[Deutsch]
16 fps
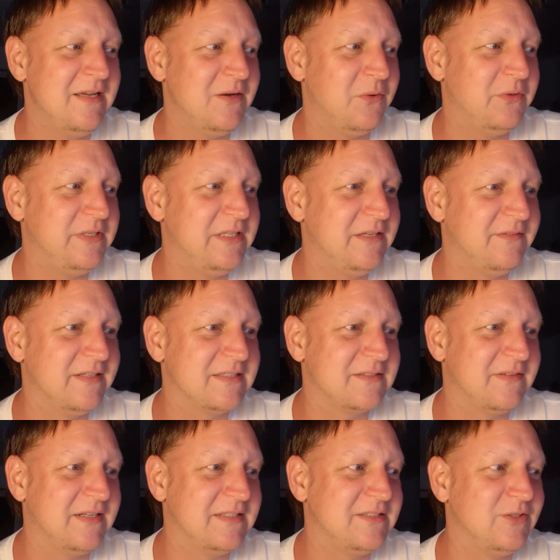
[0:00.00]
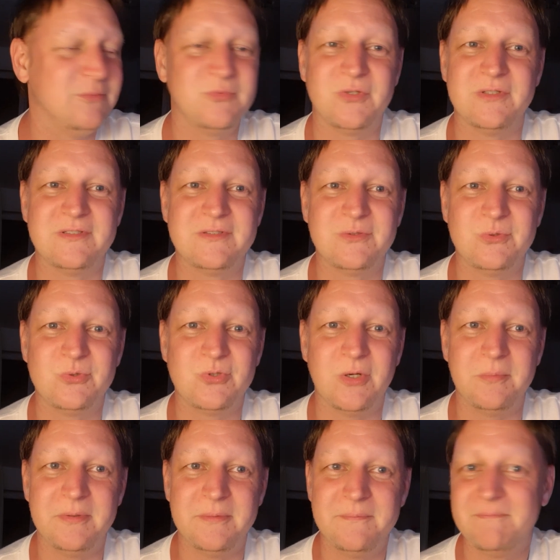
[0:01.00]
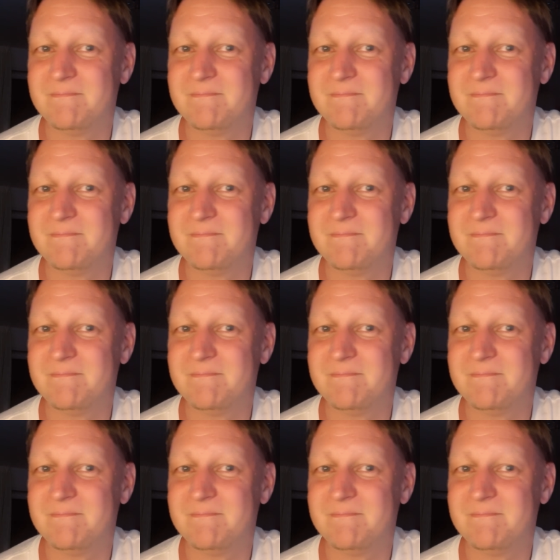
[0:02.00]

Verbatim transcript: Und hier war es quasi umsonst und Job.